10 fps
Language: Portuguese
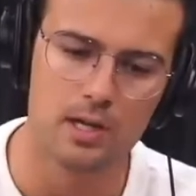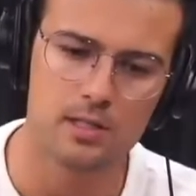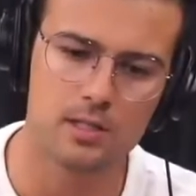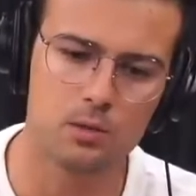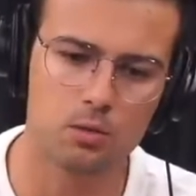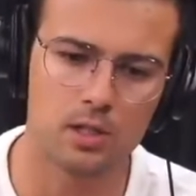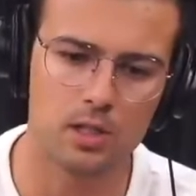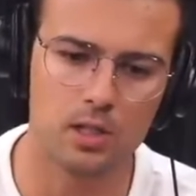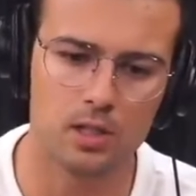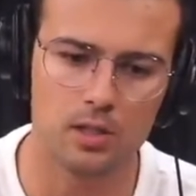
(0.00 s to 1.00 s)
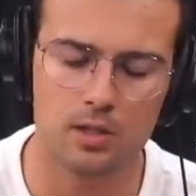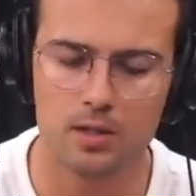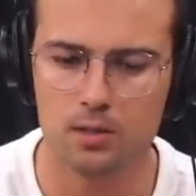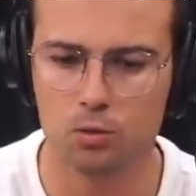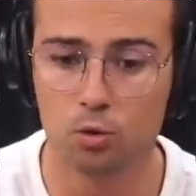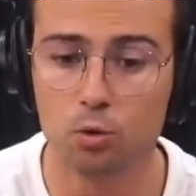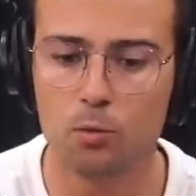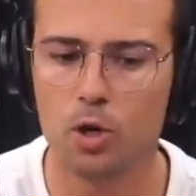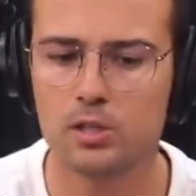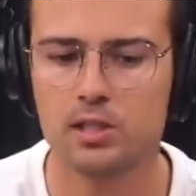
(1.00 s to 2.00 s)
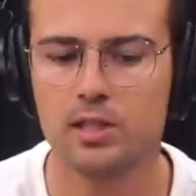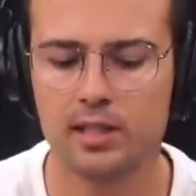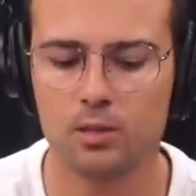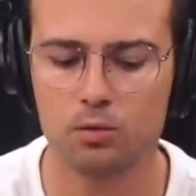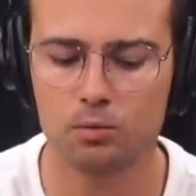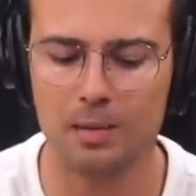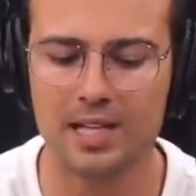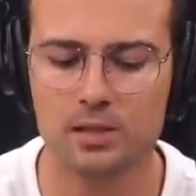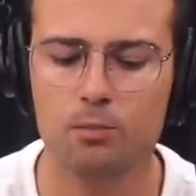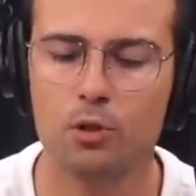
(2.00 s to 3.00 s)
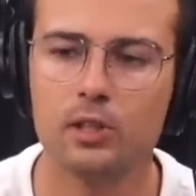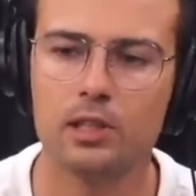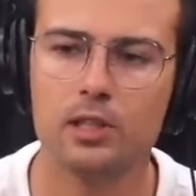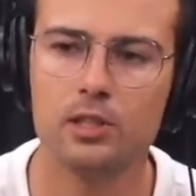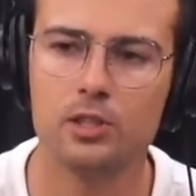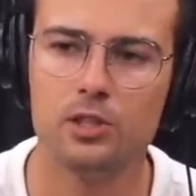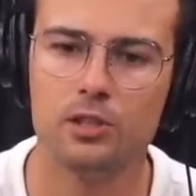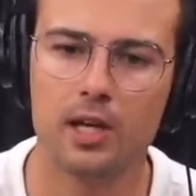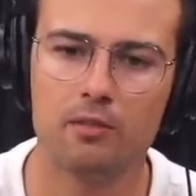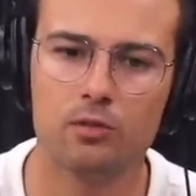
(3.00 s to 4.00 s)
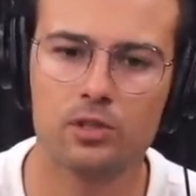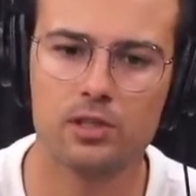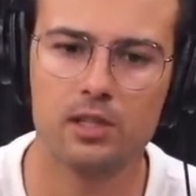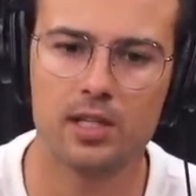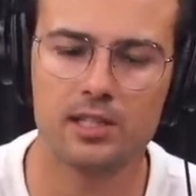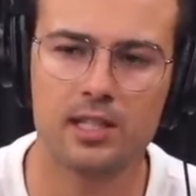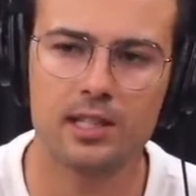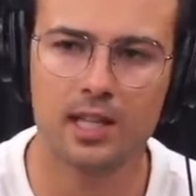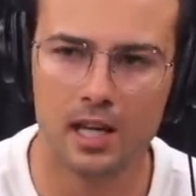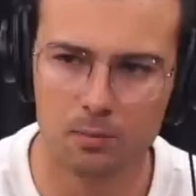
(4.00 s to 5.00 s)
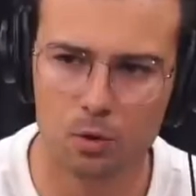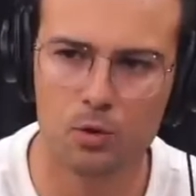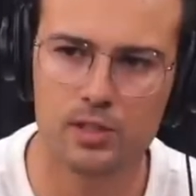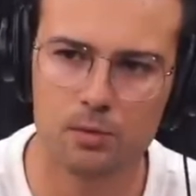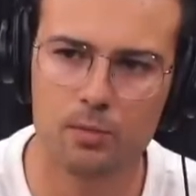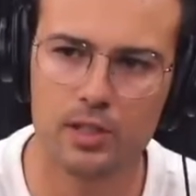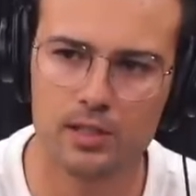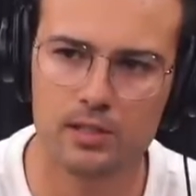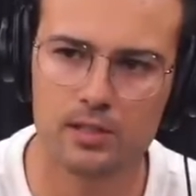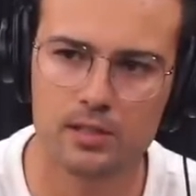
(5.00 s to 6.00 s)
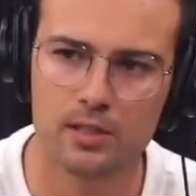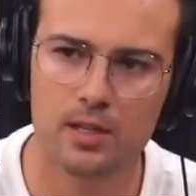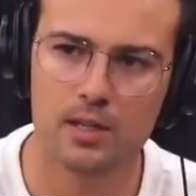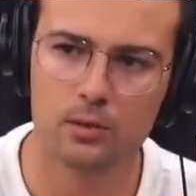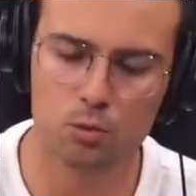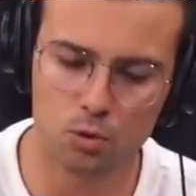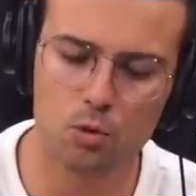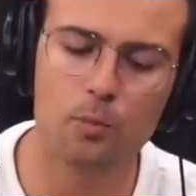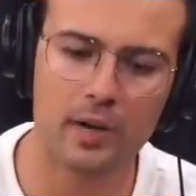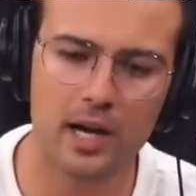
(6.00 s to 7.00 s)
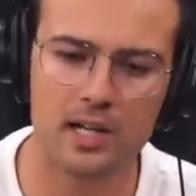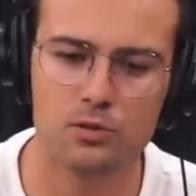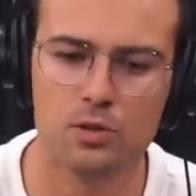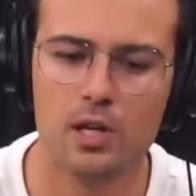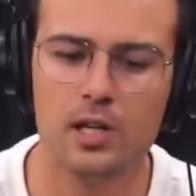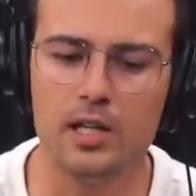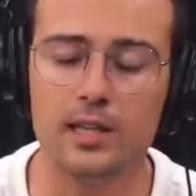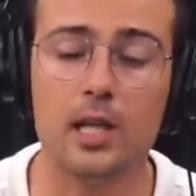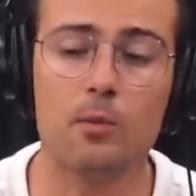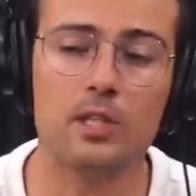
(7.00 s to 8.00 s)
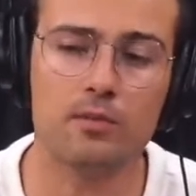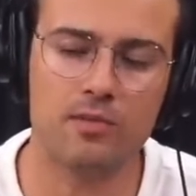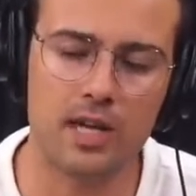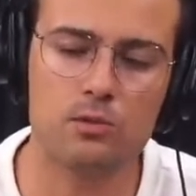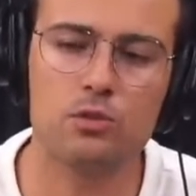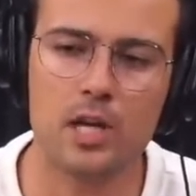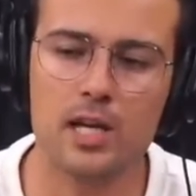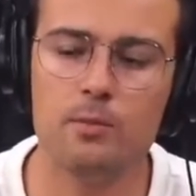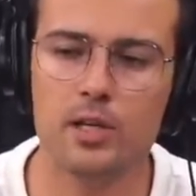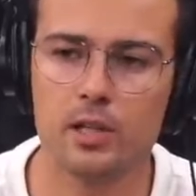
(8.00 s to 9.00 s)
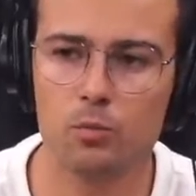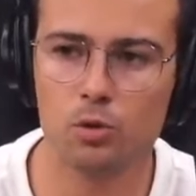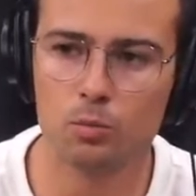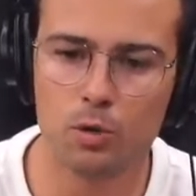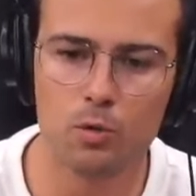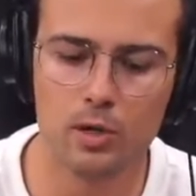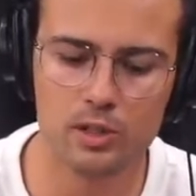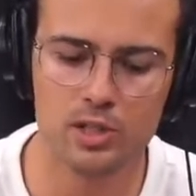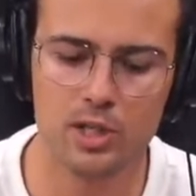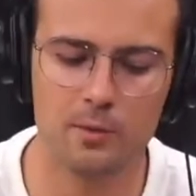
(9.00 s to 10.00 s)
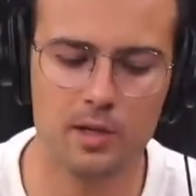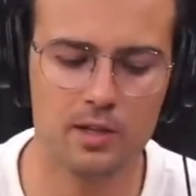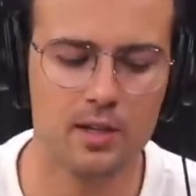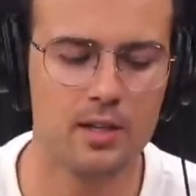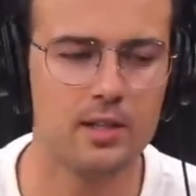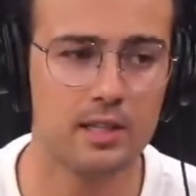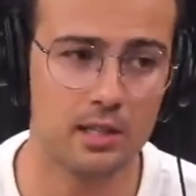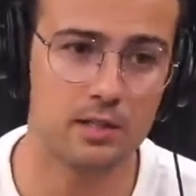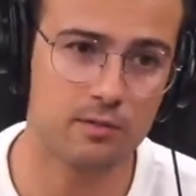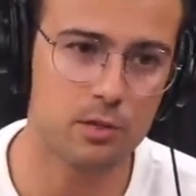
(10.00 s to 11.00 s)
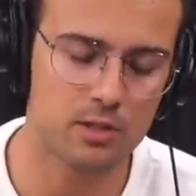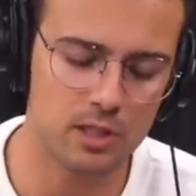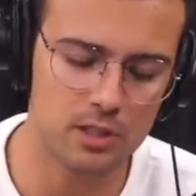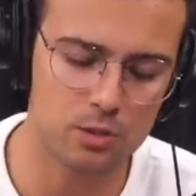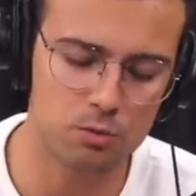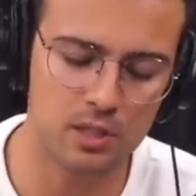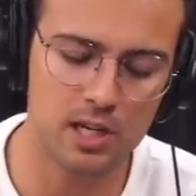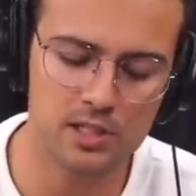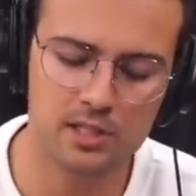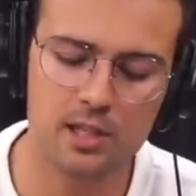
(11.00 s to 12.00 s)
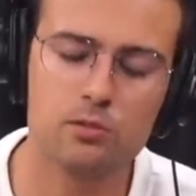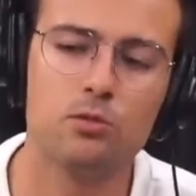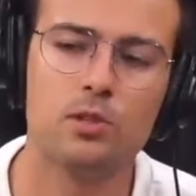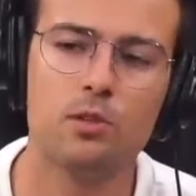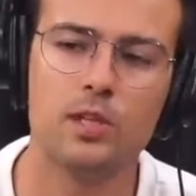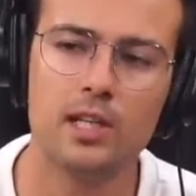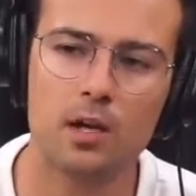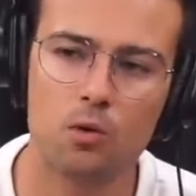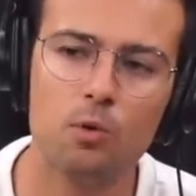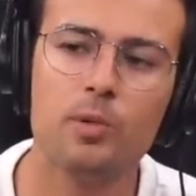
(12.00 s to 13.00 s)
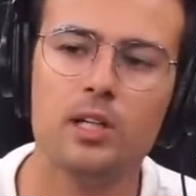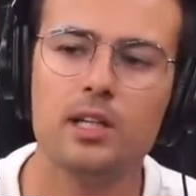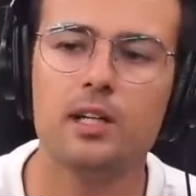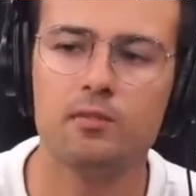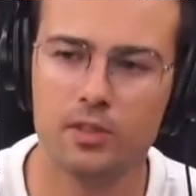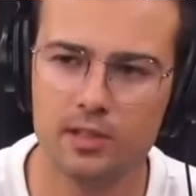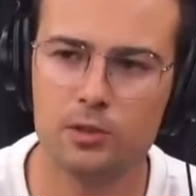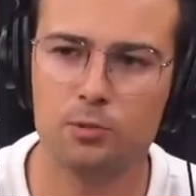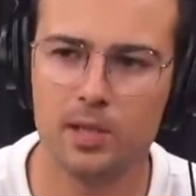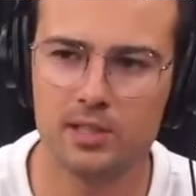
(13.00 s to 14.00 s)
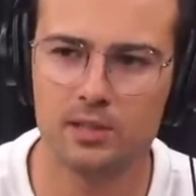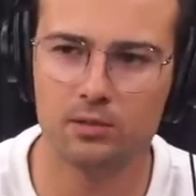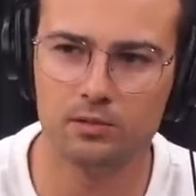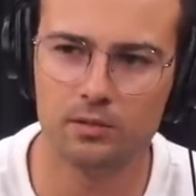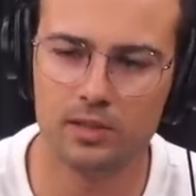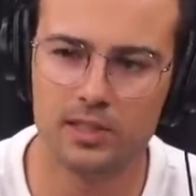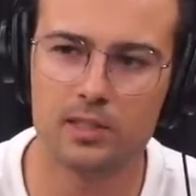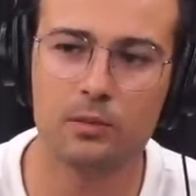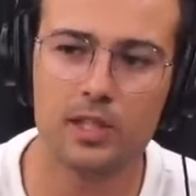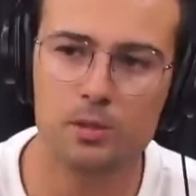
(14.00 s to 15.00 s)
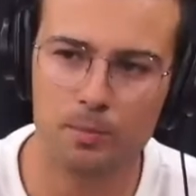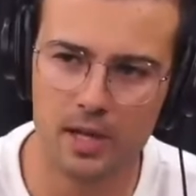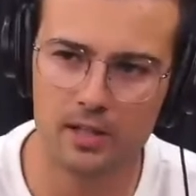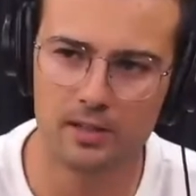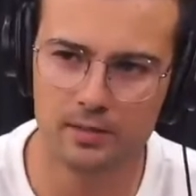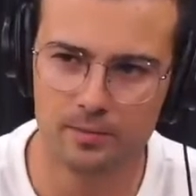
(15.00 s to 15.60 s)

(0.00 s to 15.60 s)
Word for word: Sendo que tudo mostra né, que o mais importante é você acertar boas empresas no longo prazo e tem uma frase do Charlie Munger muito boa que chama que fala o seguinte, os grandes ganhos não estão nem na compra nem na venda de uma ação, eles estão na espera.